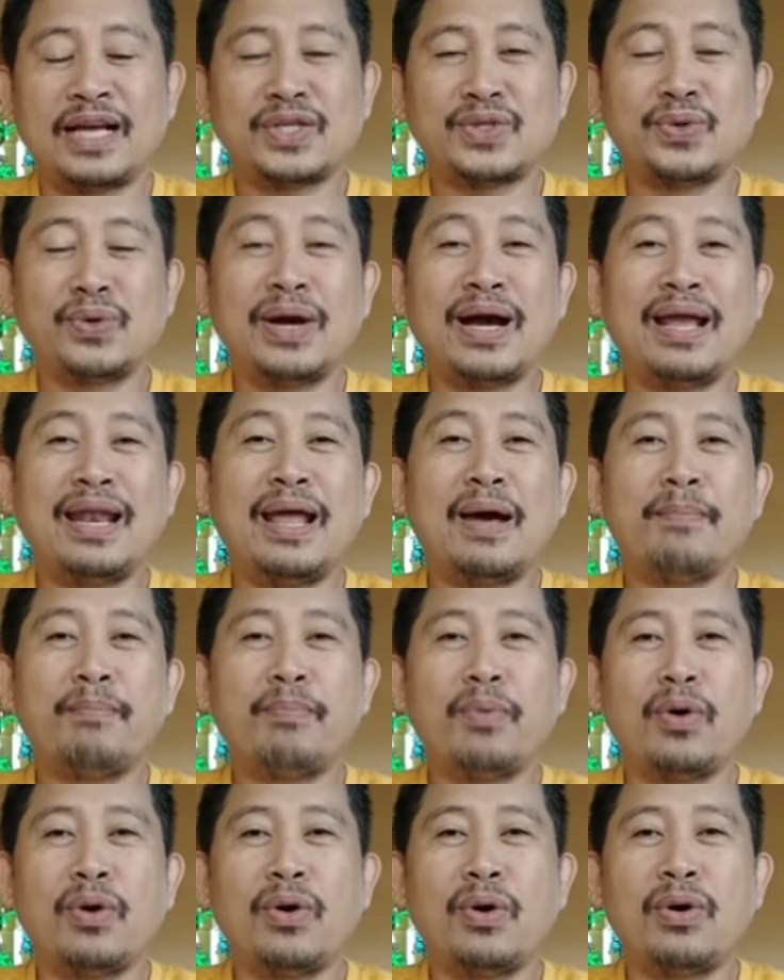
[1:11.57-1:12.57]
Kaso nga
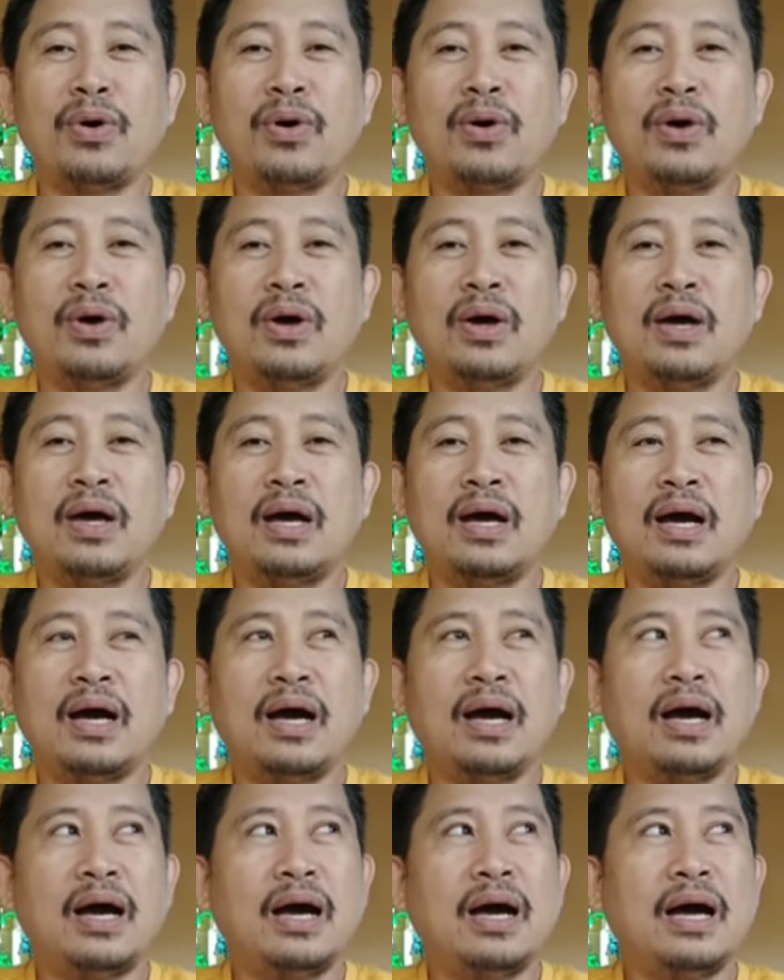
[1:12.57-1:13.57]
lang po,
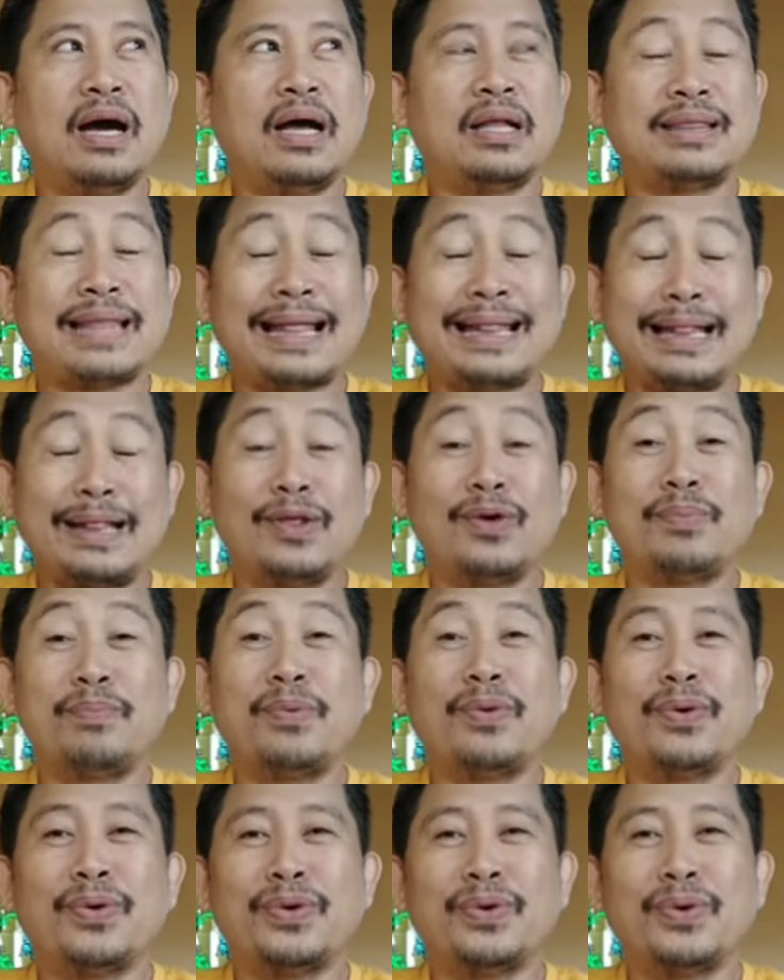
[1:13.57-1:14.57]
uh, tatlo
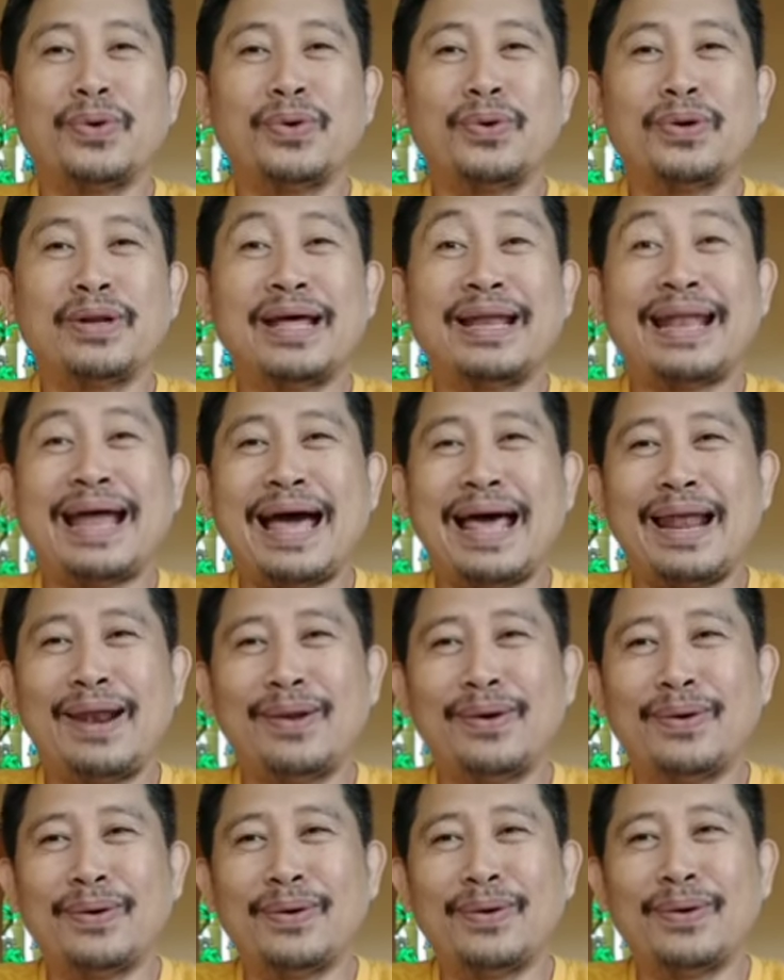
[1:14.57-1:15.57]
po yung
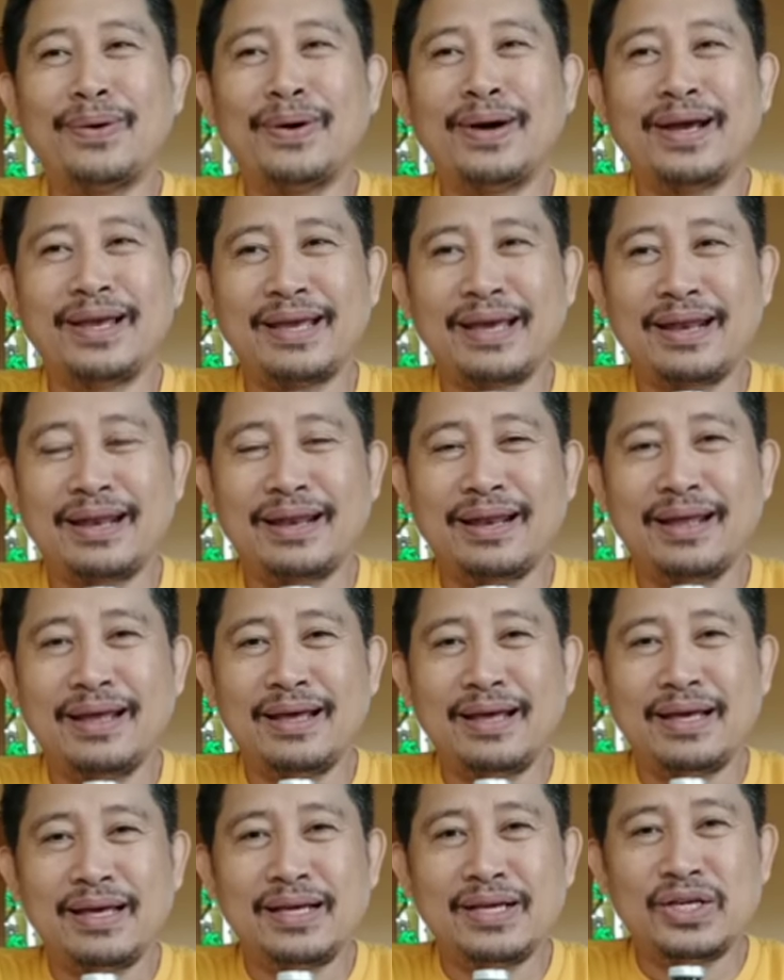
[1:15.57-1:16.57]
nanalo. Ayan.
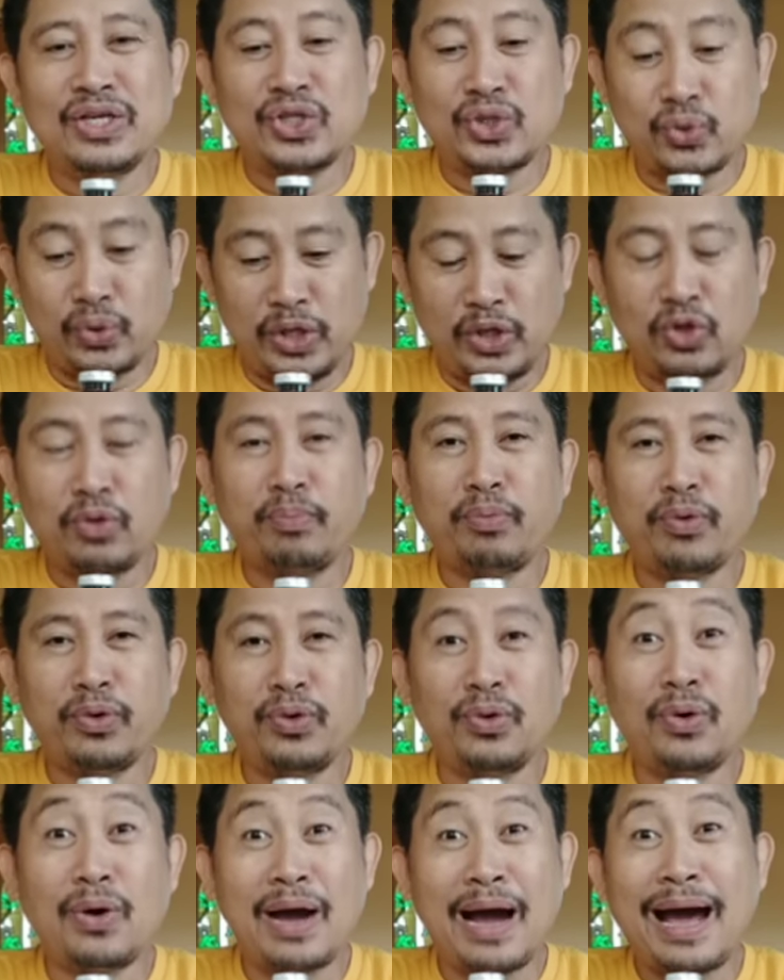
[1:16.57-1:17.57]
So, ito po
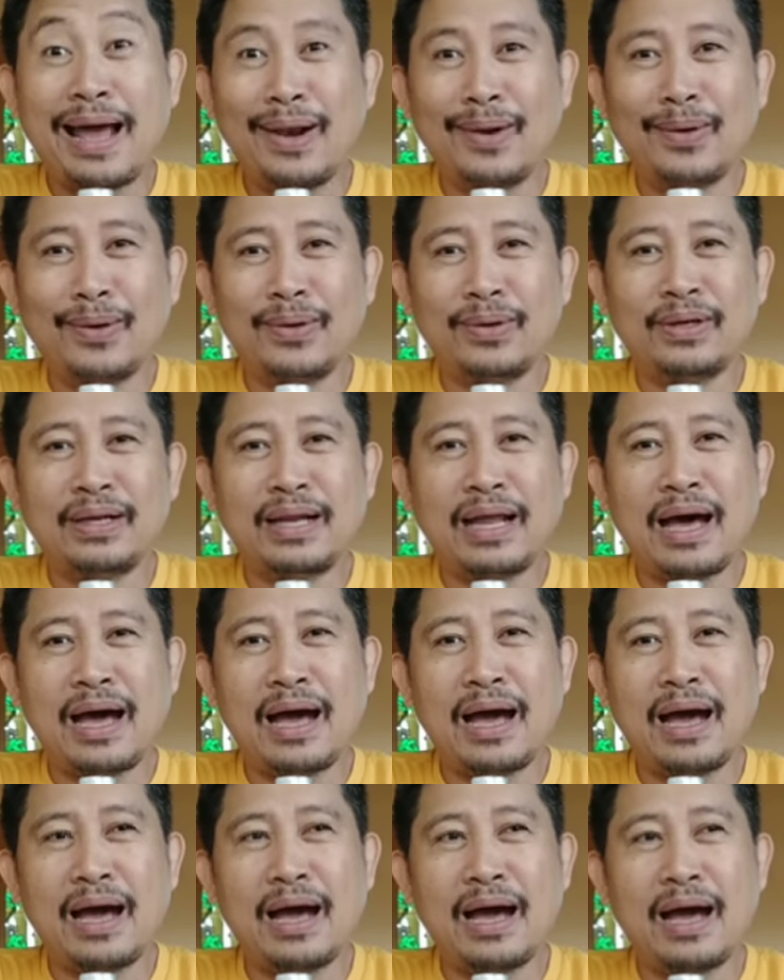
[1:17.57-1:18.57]
yung halo
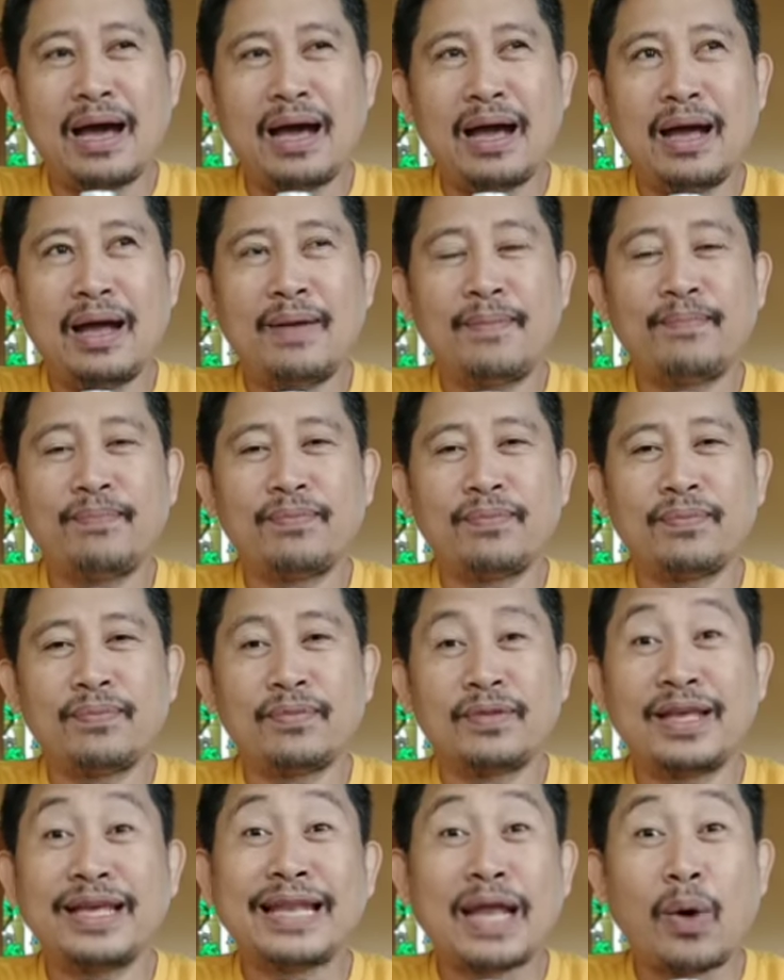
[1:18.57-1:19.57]
na
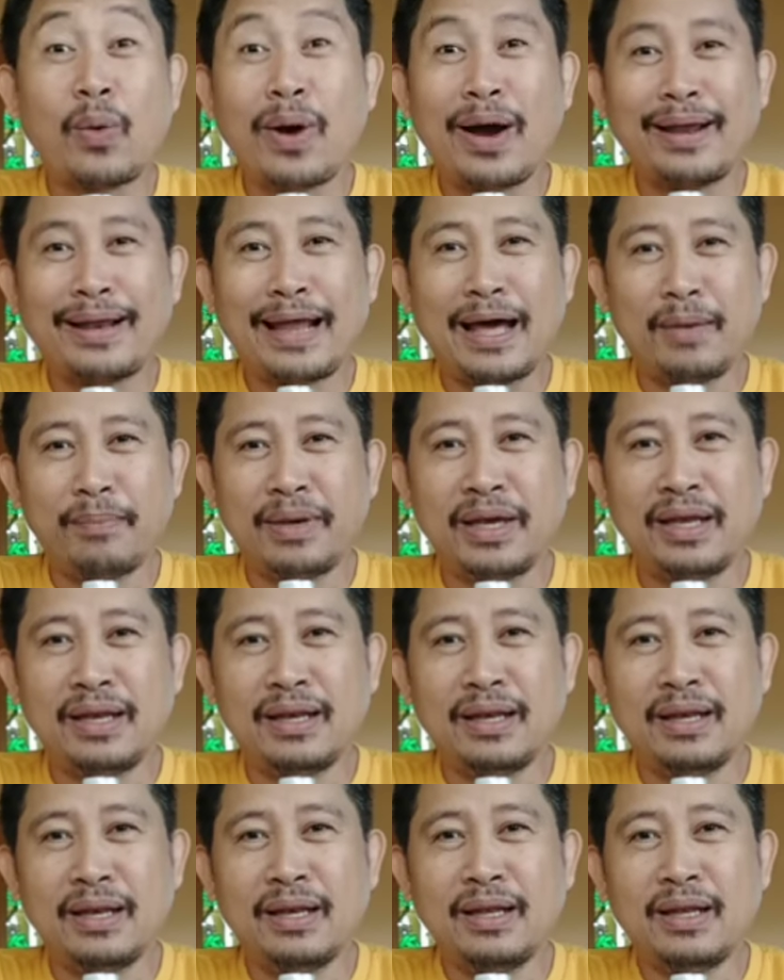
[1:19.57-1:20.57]
ginawa
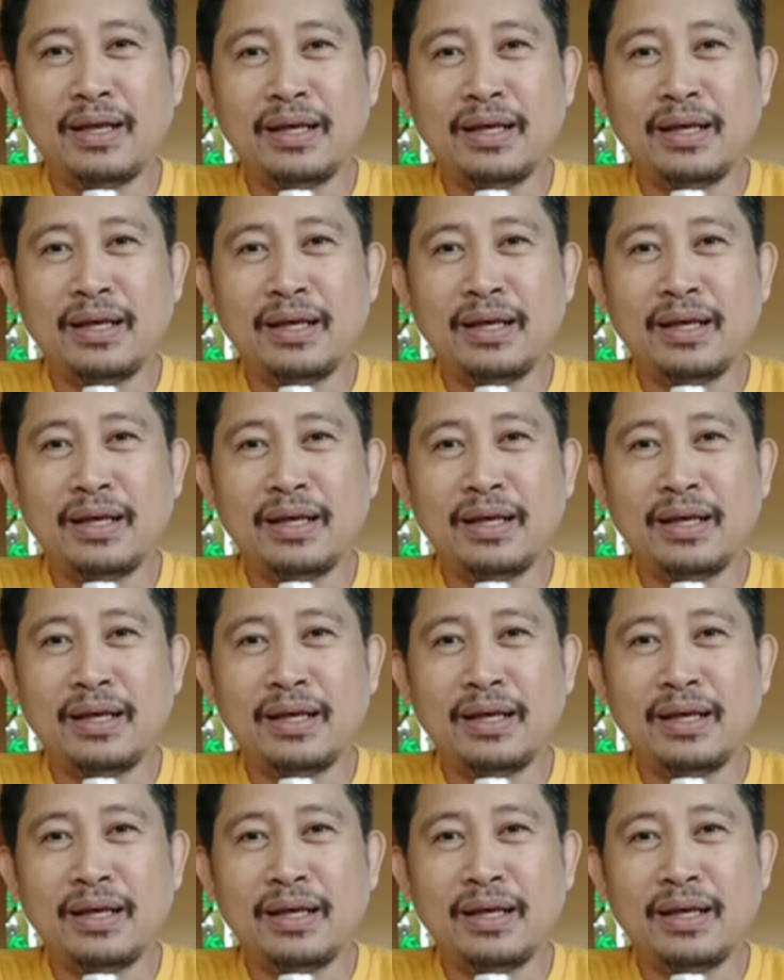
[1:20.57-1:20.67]
namin.